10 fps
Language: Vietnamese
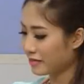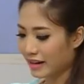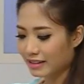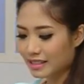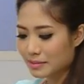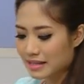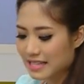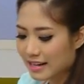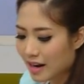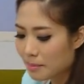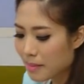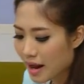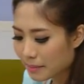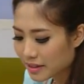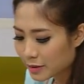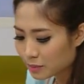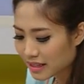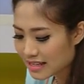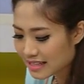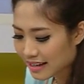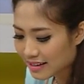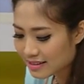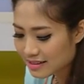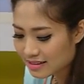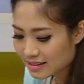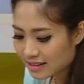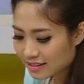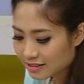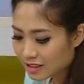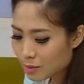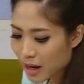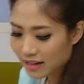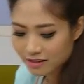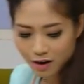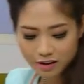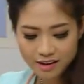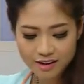và khi hạt sen nở mềm thì chúng ta sẽ thử thức món ăn được ngon